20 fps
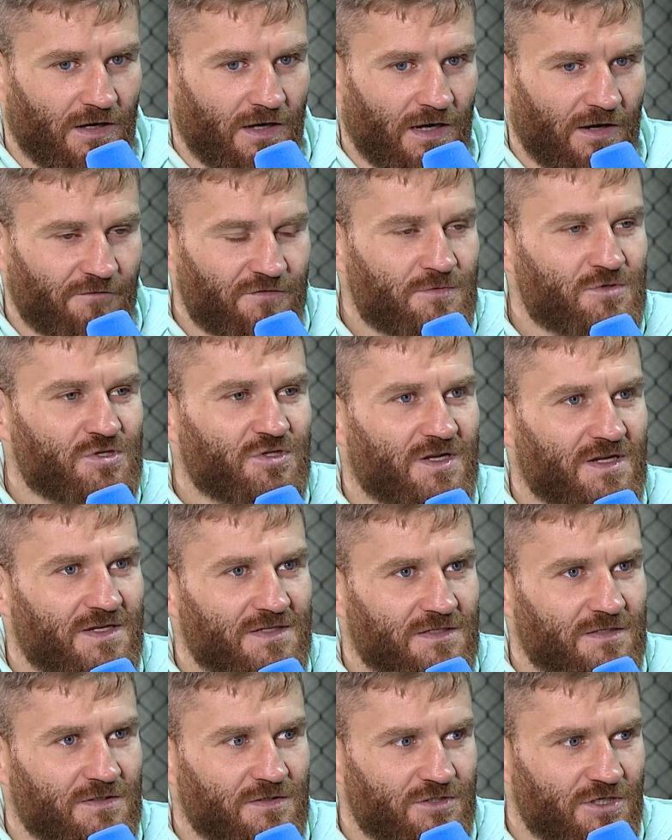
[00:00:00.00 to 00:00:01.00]
A wiem, że
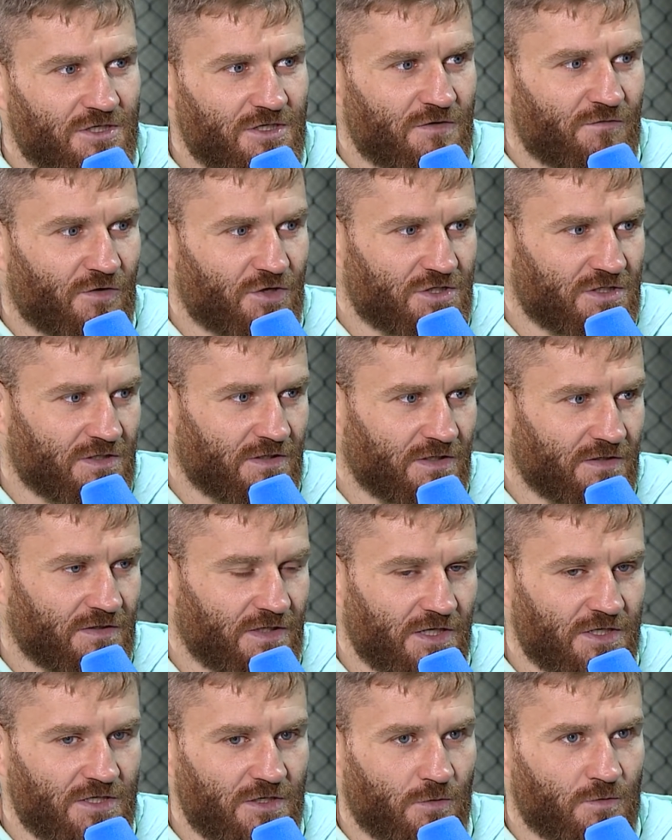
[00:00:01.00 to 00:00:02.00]
teraz dzięki właśnie
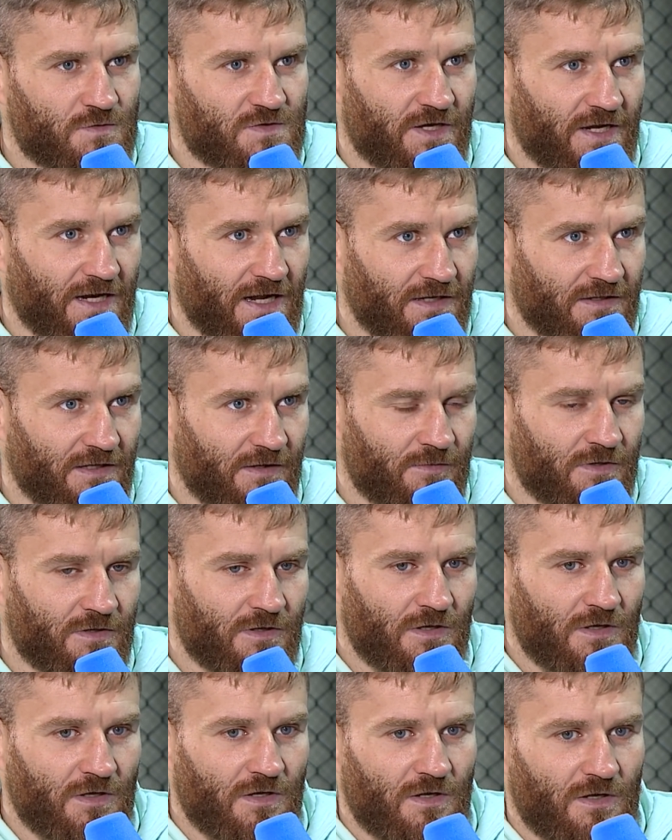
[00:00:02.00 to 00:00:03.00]
treningom z Gerardem
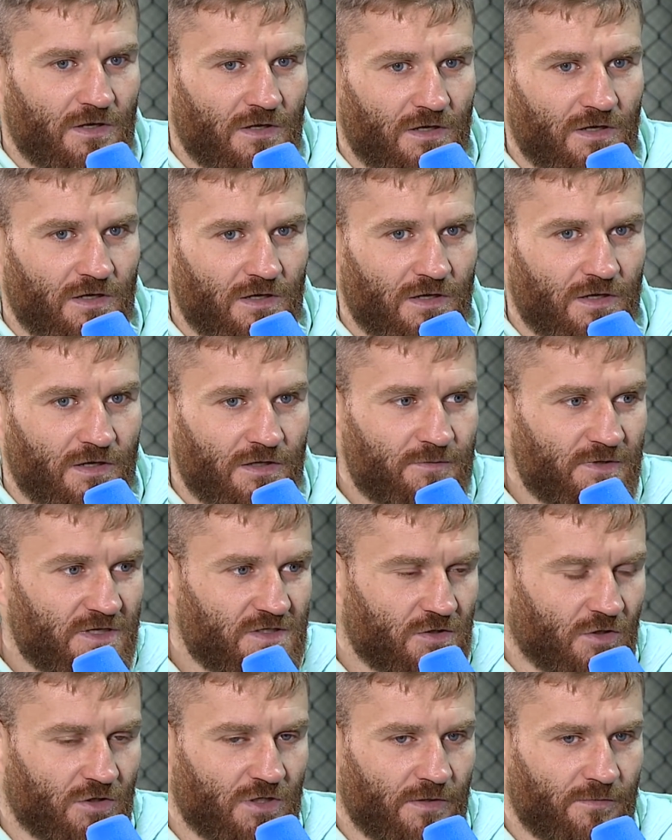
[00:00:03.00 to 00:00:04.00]
E, i
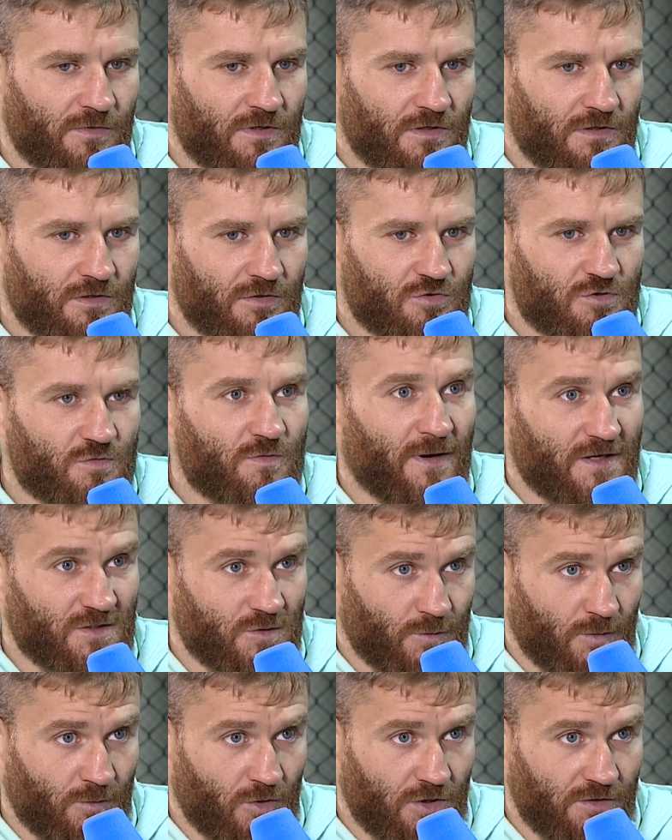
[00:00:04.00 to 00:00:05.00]
Mixonem, którzy mi
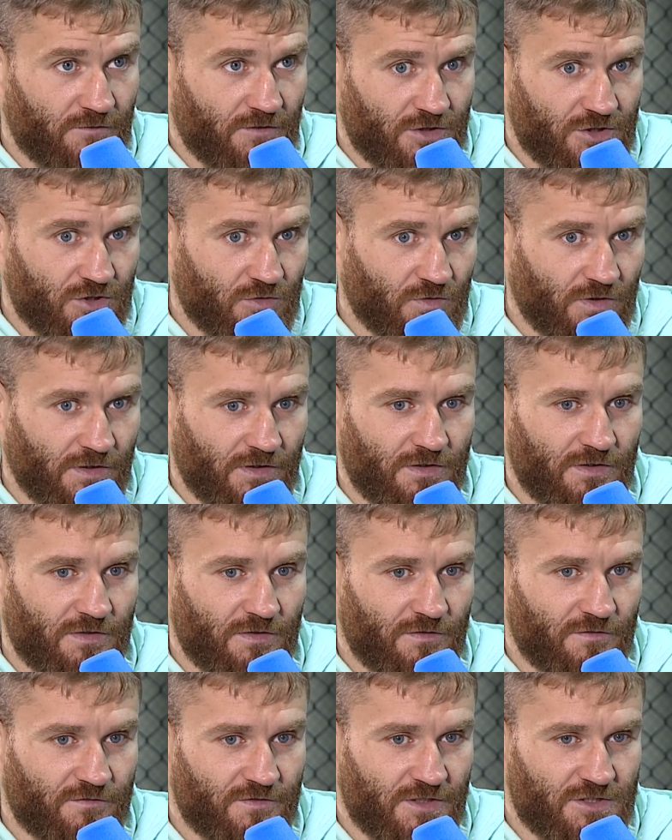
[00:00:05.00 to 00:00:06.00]
bardzo pomogli właśnie
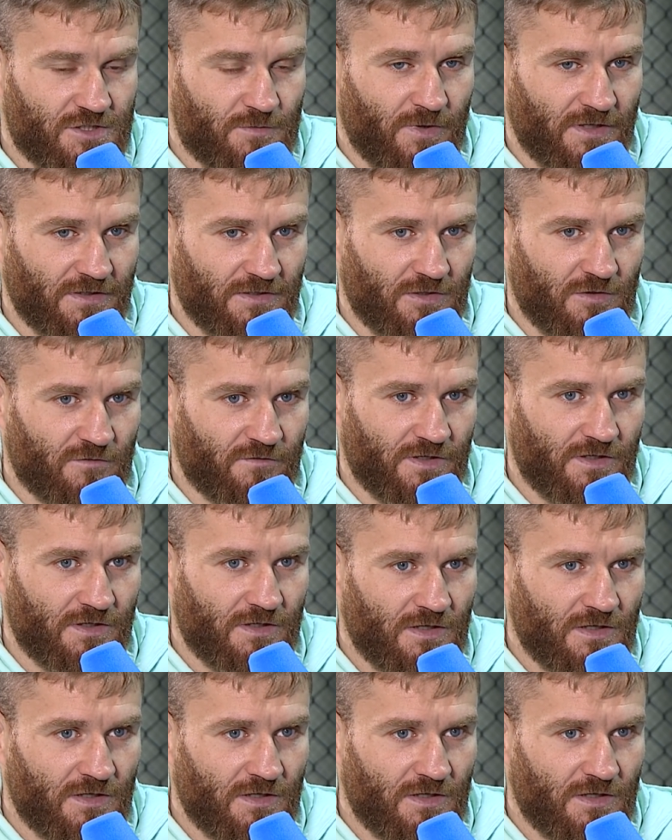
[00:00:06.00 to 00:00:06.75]
tutaj w tej grze parterowej.